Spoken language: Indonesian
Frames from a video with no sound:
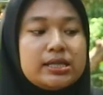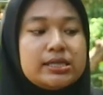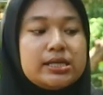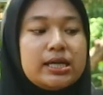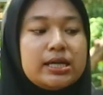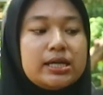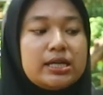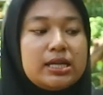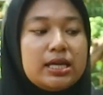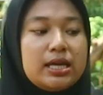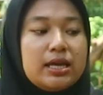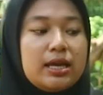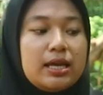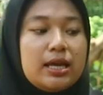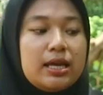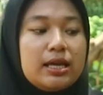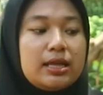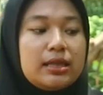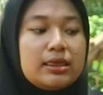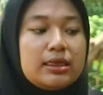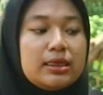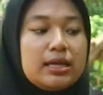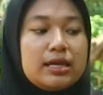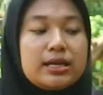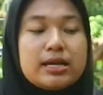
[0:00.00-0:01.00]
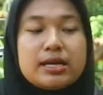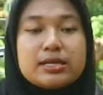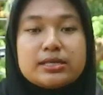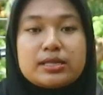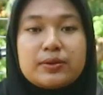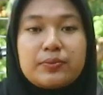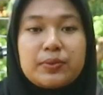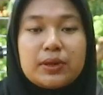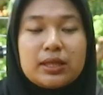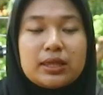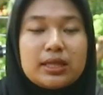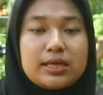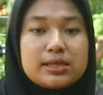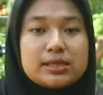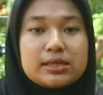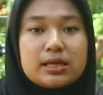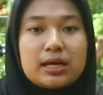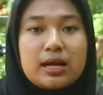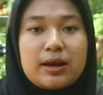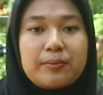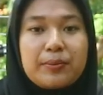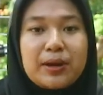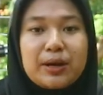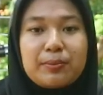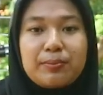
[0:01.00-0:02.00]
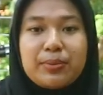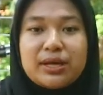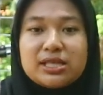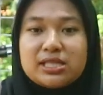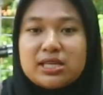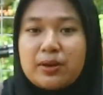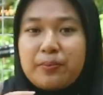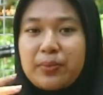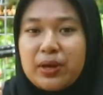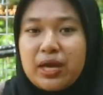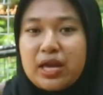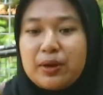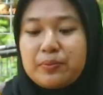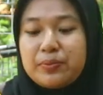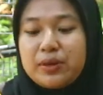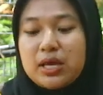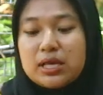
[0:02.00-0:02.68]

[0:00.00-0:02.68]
jadi tidak seperti senapan PCP yang